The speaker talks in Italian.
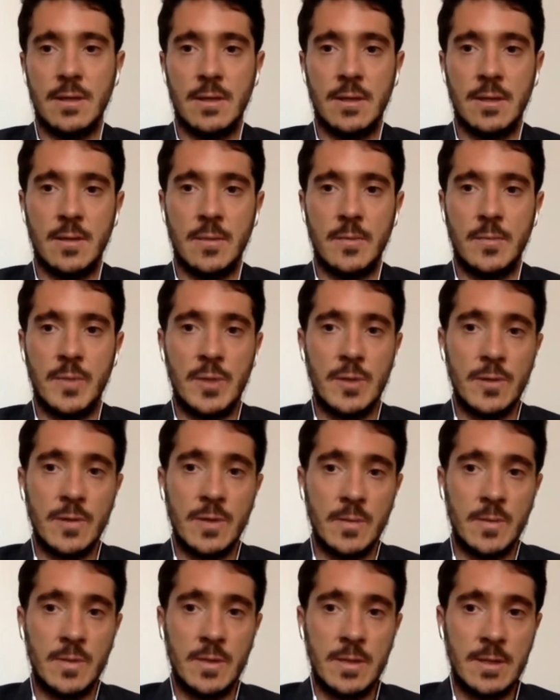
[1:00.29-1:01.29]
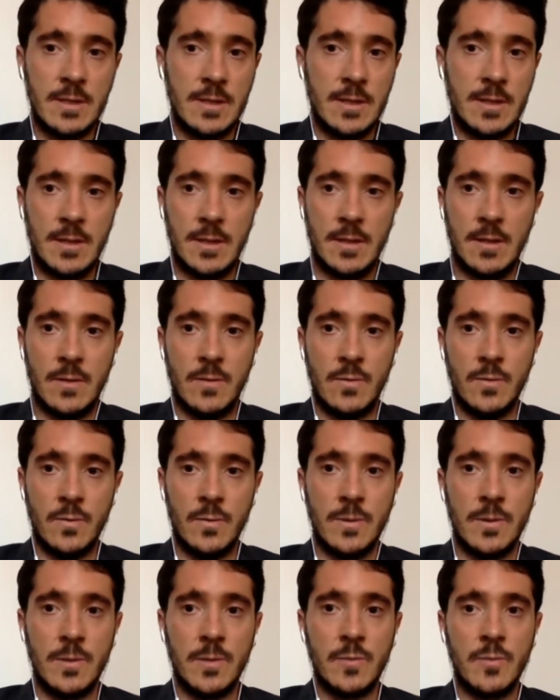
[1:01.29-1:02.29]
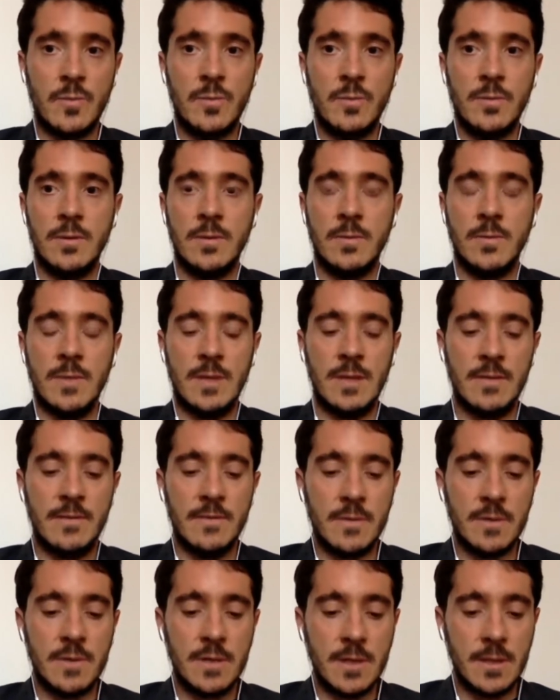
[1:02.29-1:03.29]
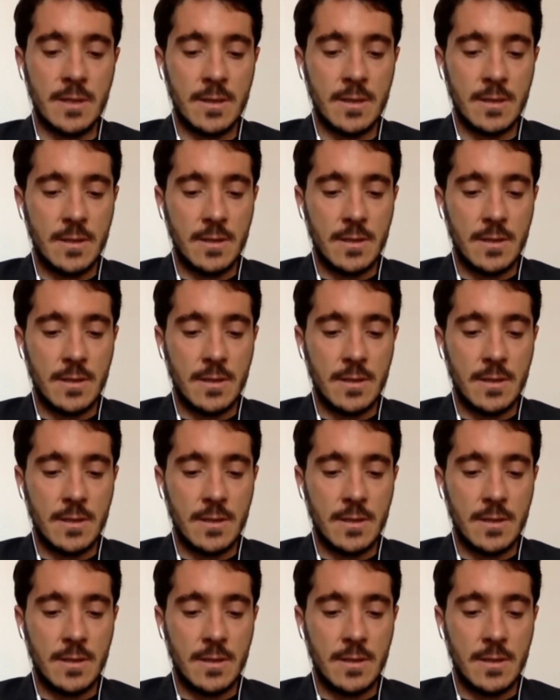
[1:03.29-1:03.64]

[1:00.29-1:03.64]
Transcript: eh, precisamente da uno dei suoi ultimi lavori,